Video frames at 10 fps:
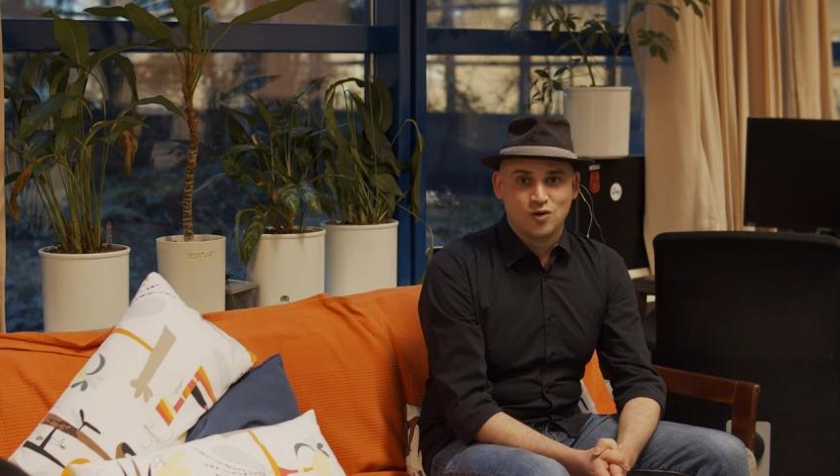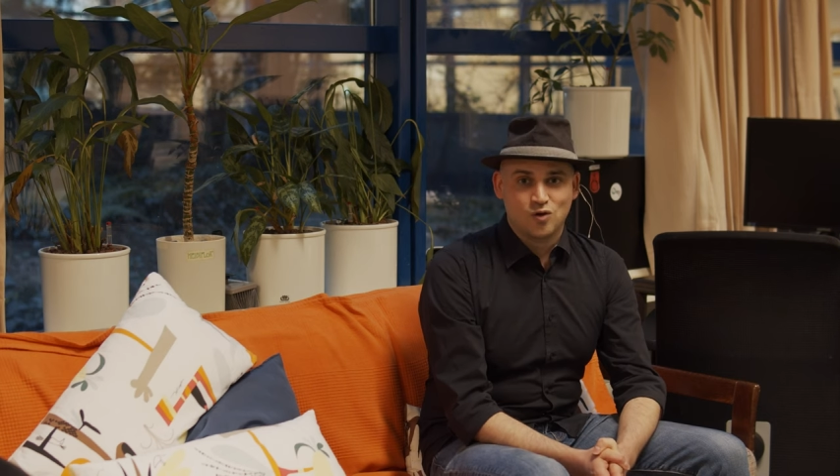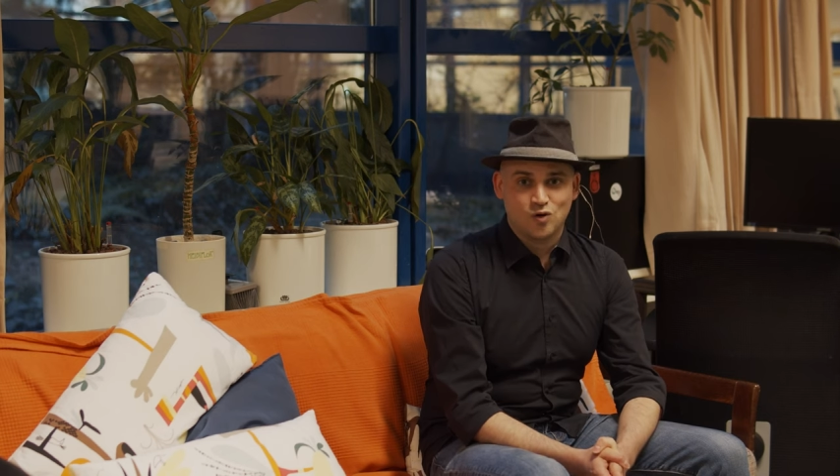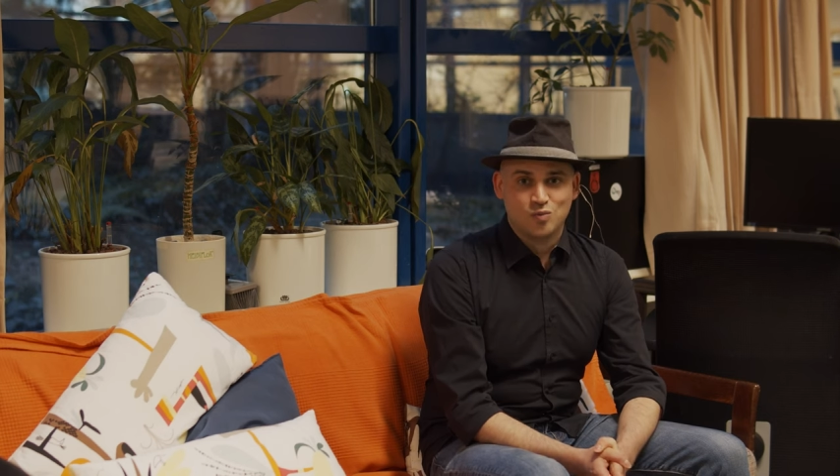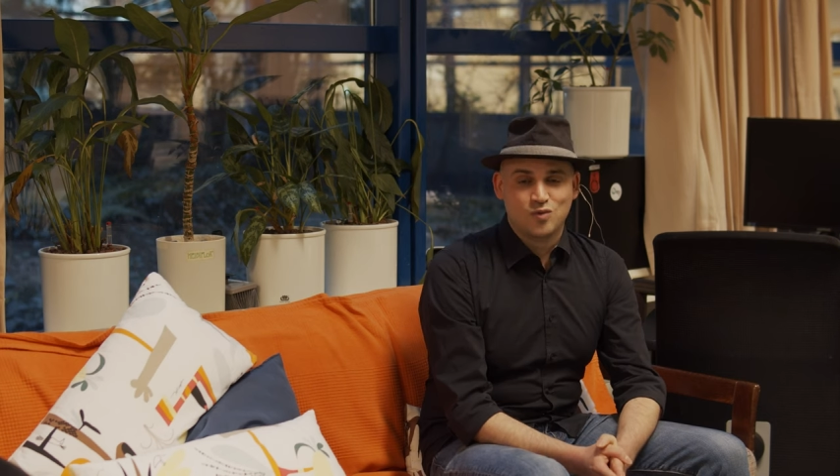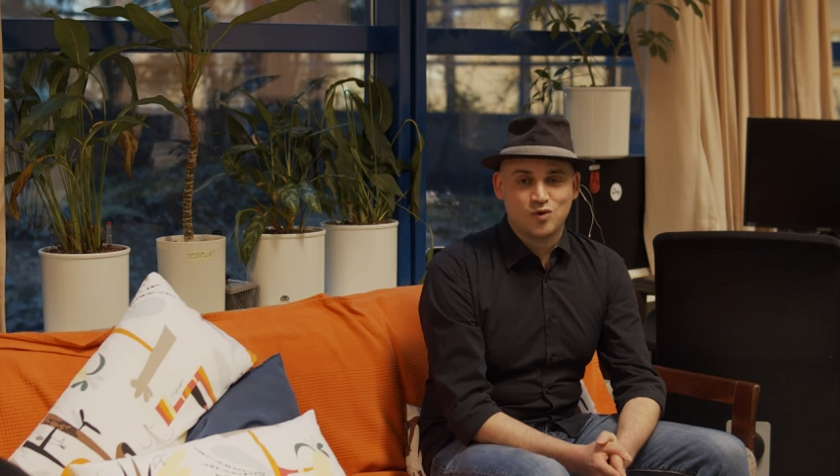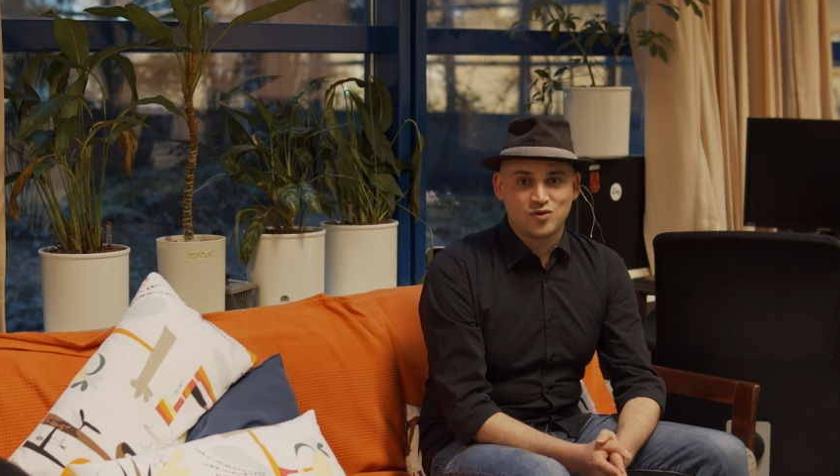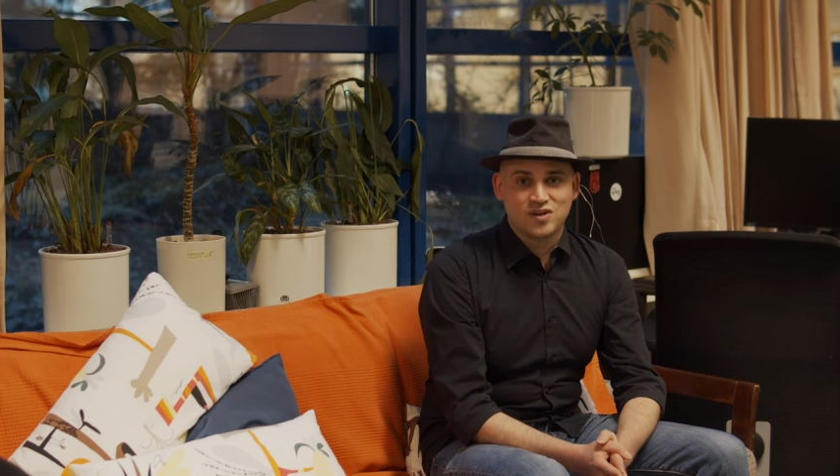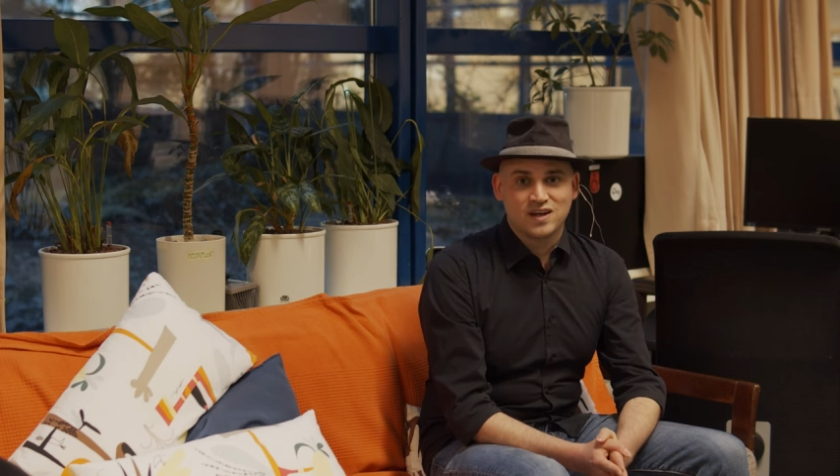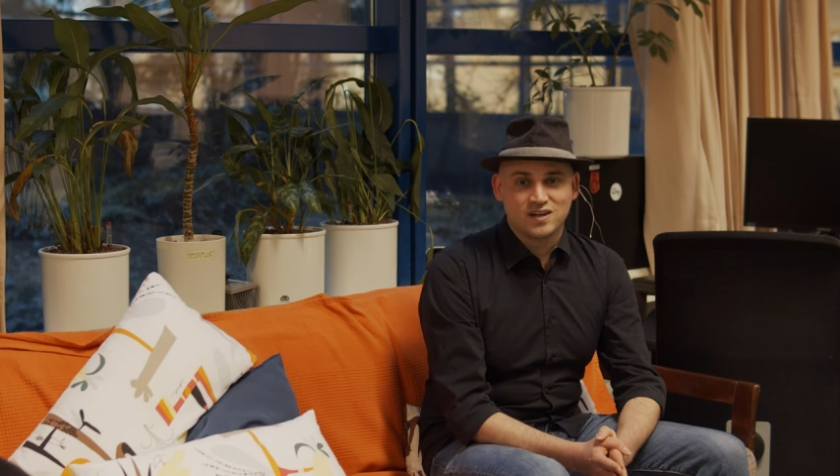um
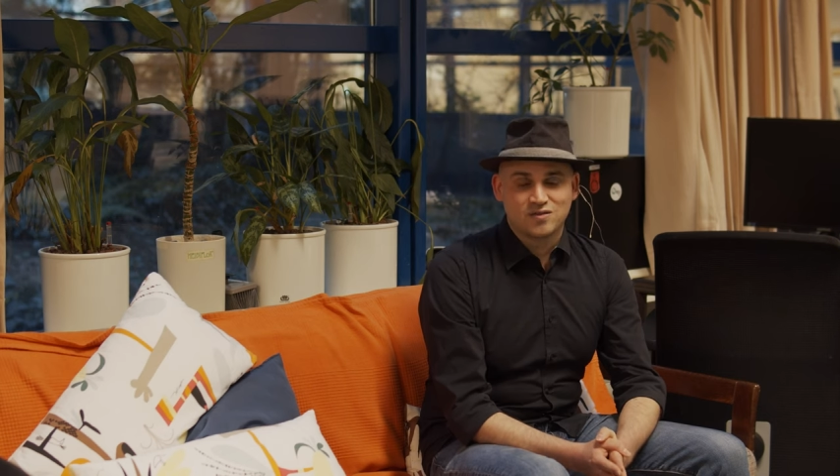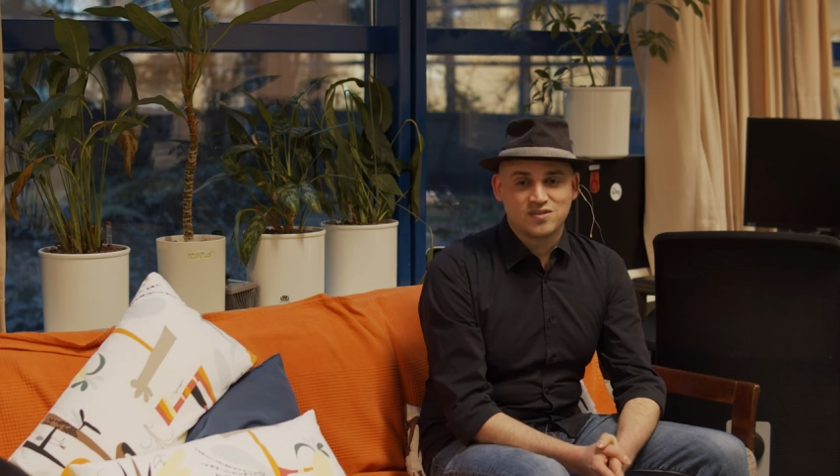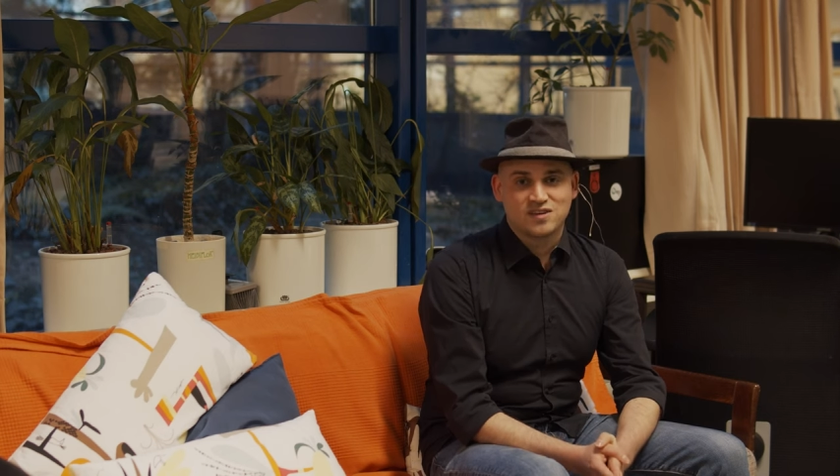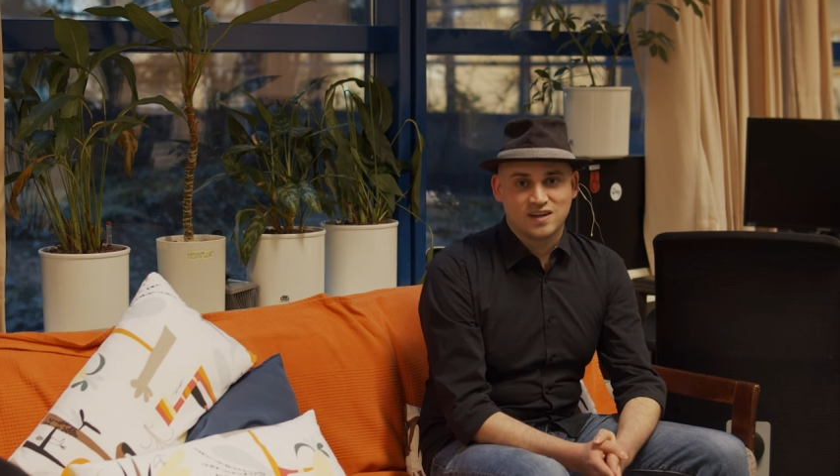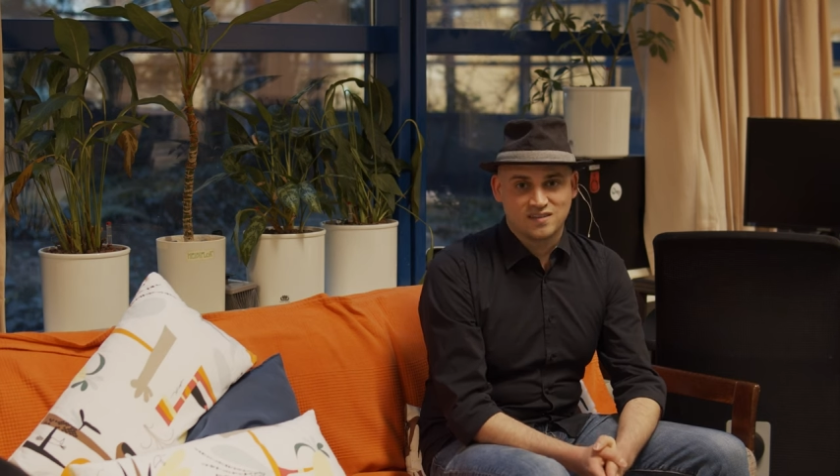uns eine gewisse